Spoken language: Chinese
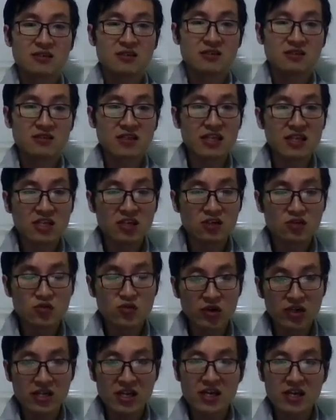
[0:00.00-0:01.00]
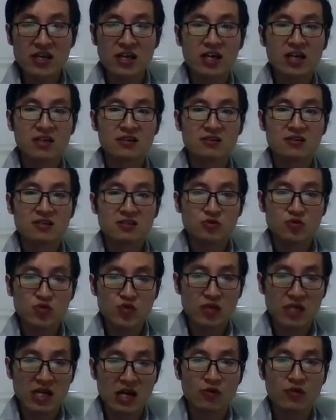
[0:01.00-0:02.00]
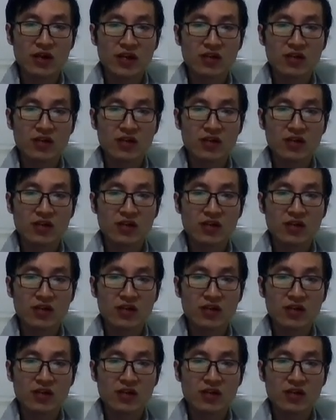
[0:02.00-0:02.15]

能力弱的人居高位，